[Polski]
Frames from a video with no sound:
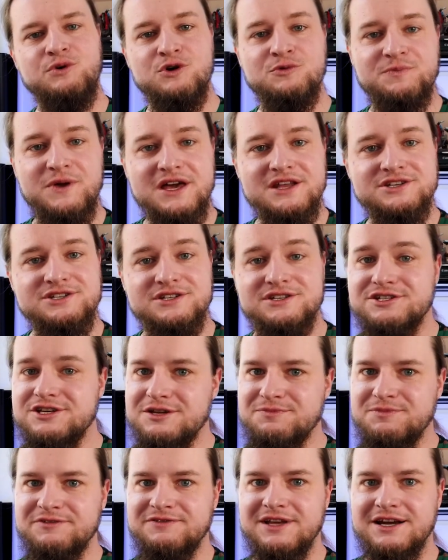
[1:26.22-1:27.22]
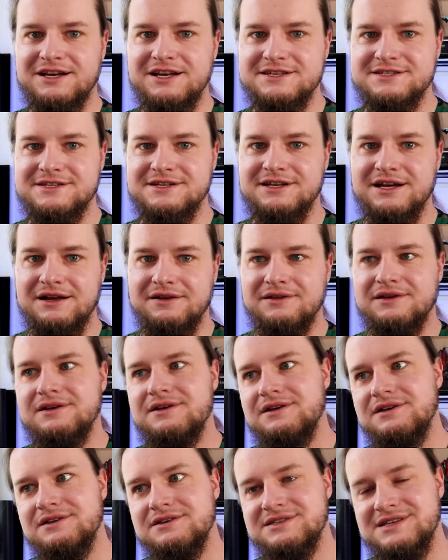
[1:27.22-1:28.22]
Punkt pierwszy, czyli piwna klasyka.
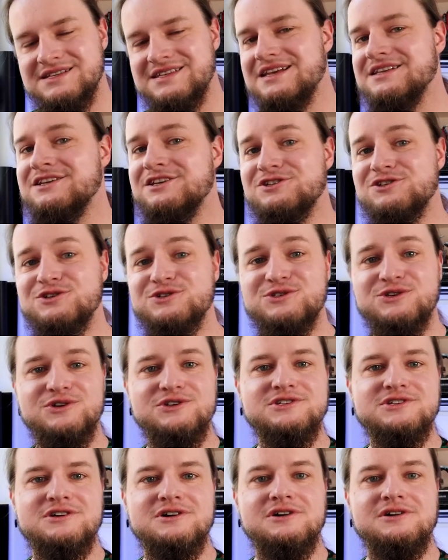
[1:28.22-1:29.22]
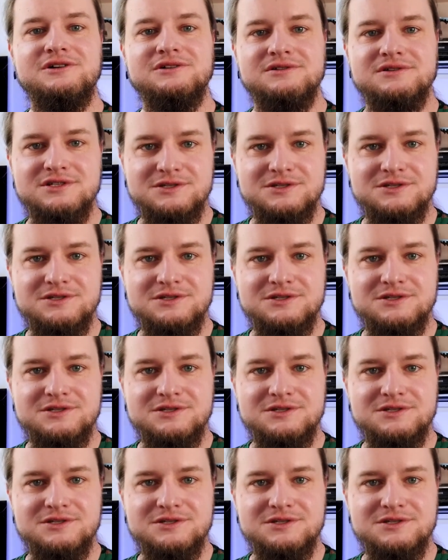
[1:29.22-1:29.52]
Zasadniczo stoisko